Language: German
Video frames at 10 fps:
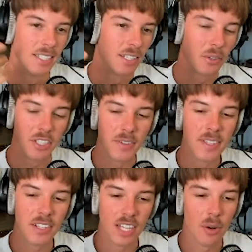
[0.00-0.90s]
Ja, in der Schweiz
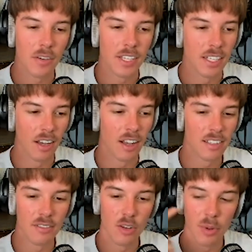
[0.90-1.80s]
kannst du auch einfach nicht
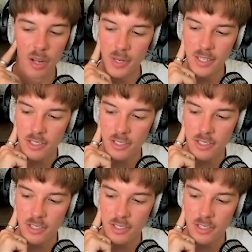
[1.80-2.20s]
rasen, weil überall Blitze